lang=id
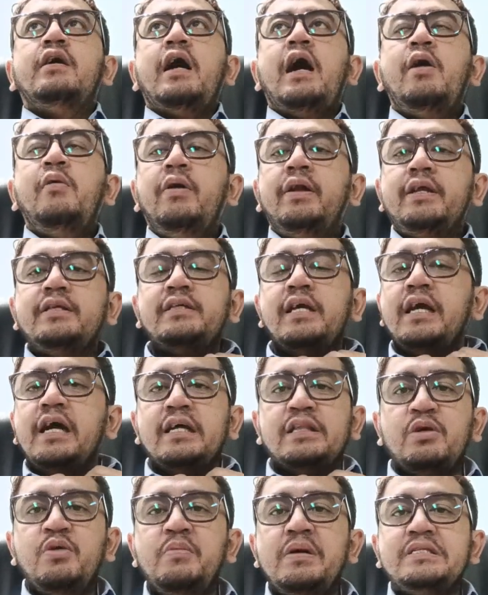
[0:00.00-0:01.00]
awalnya saya
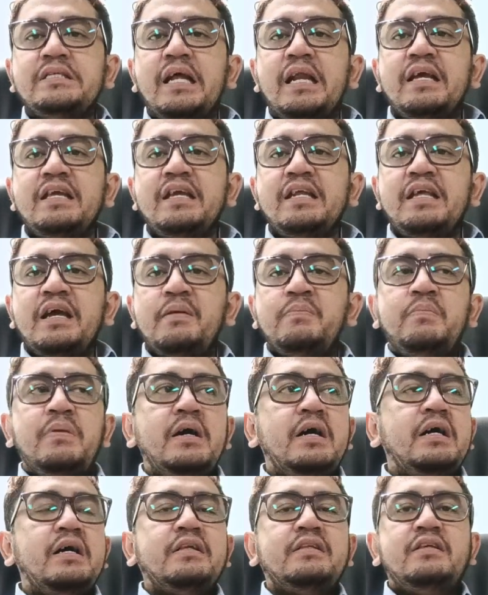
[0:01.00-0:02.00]
nggak tahu masalahnya ini
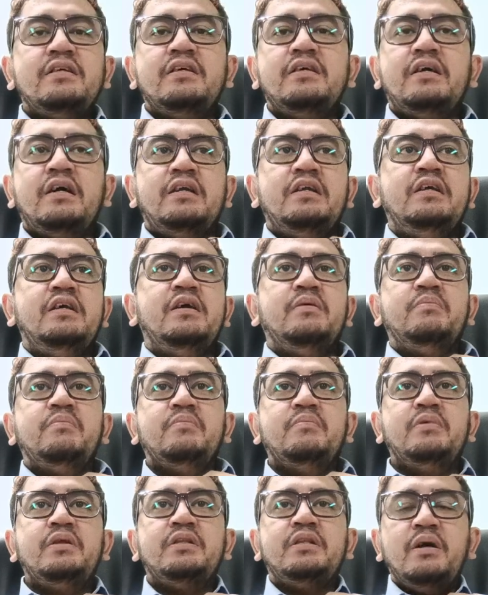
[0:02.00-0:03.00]
apa katanya. Ada yang
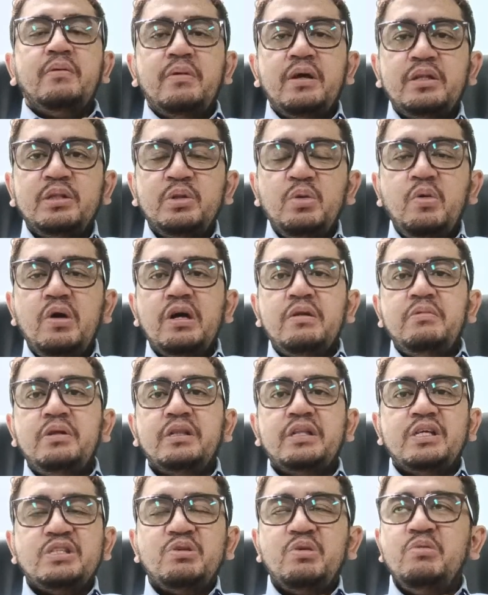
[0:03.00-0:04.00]
minta bantuan,
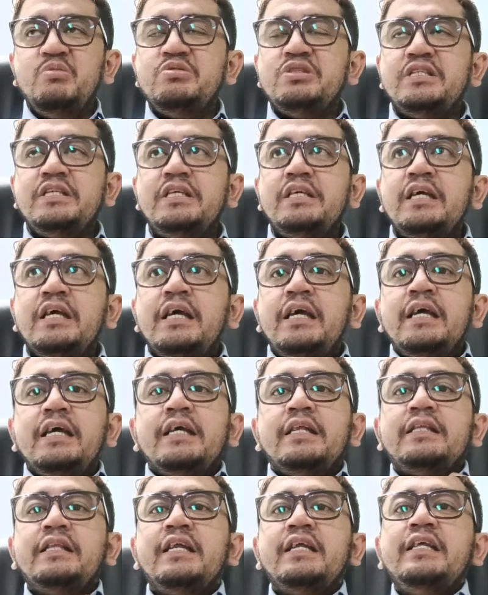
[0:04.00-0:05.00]
minta solusi.
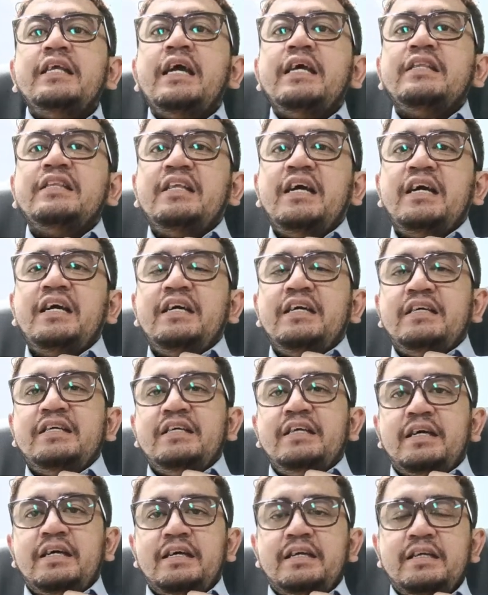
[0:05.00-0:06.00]
Ternyata
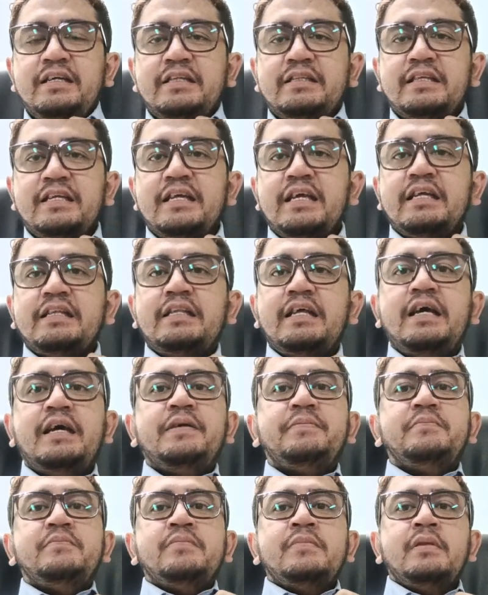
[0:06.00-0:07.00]
ya,
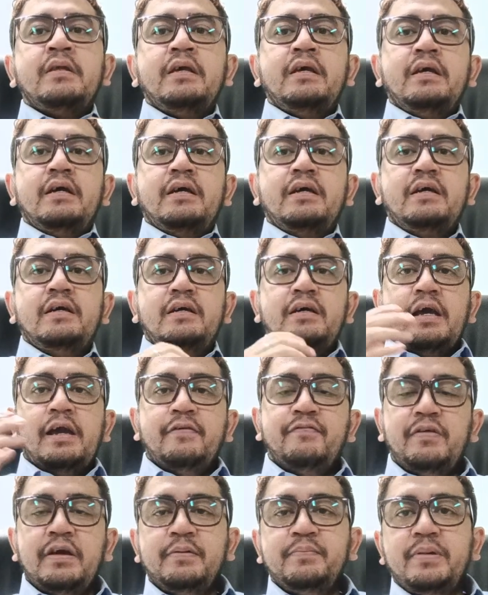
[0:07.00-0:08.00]
ternyata e,
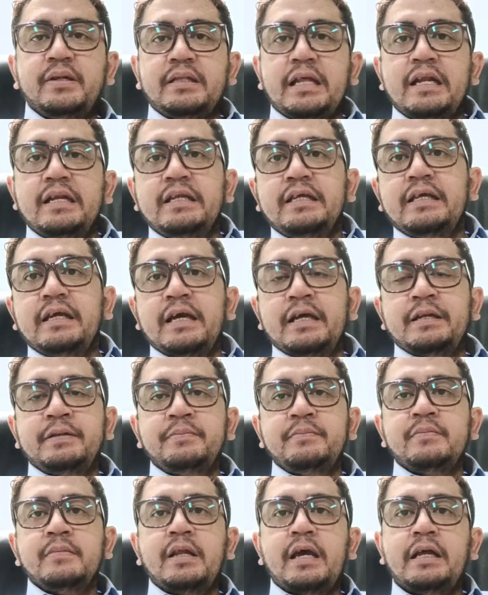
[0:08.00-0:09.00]
efek
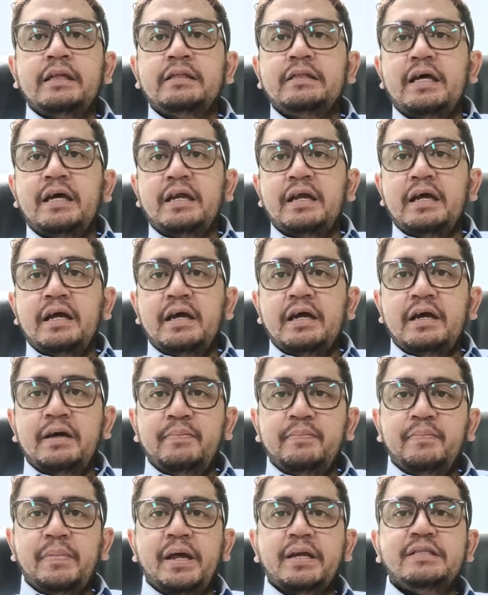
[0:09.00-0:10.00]
pertandingan antara
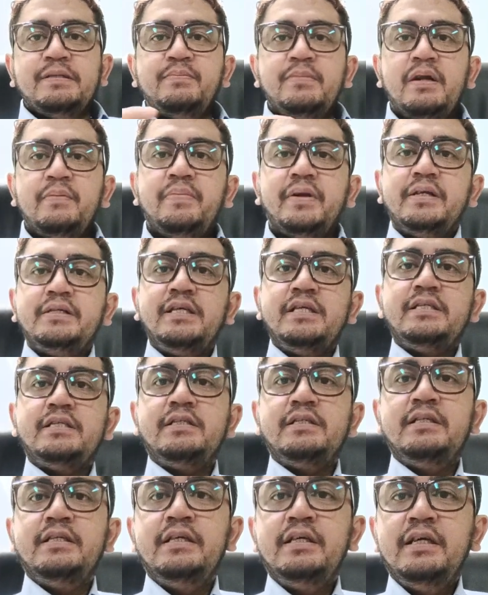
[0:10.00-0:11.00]
Persib dan
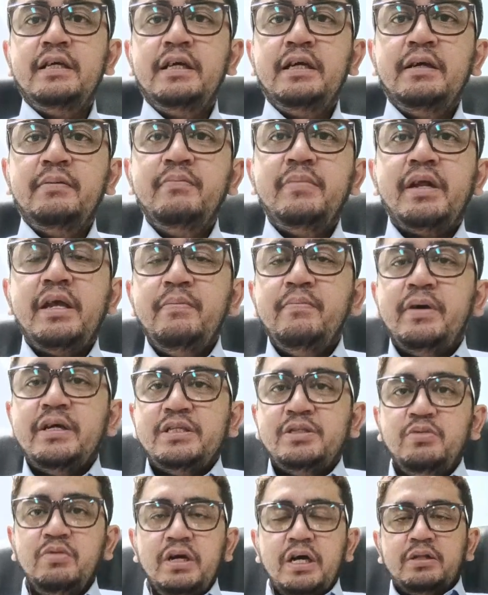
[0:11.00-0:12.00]
Persis
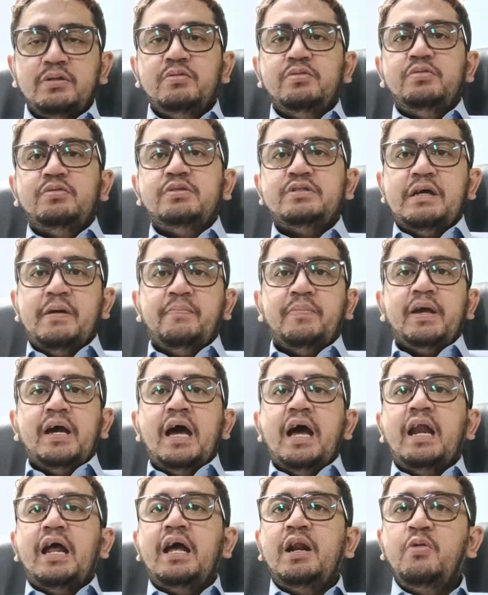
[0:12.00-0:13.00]
berimbas juga tuh sampai
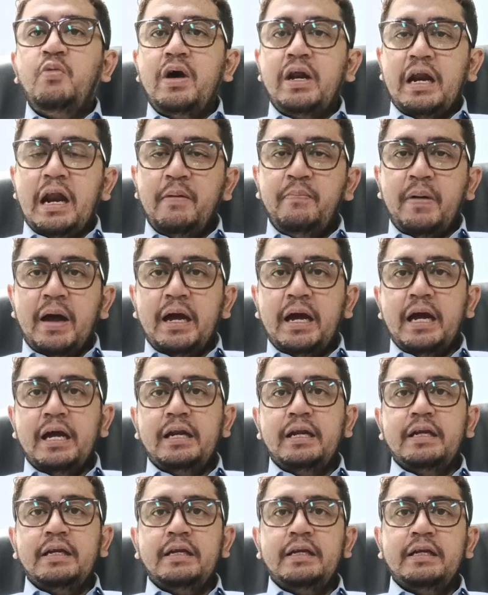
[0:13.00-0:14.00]
hal-hal luar
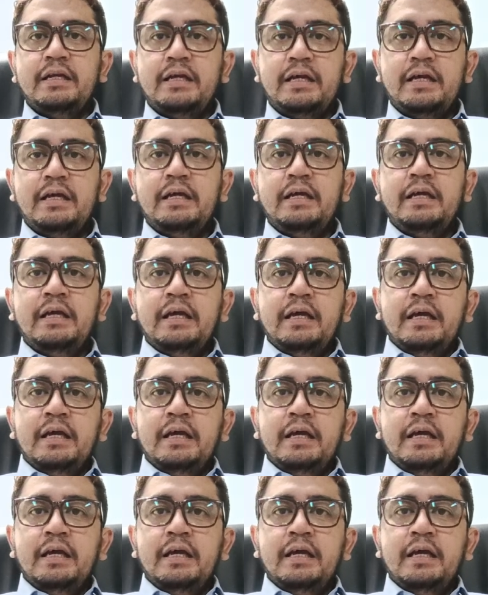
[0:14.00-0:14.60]
lapangan ya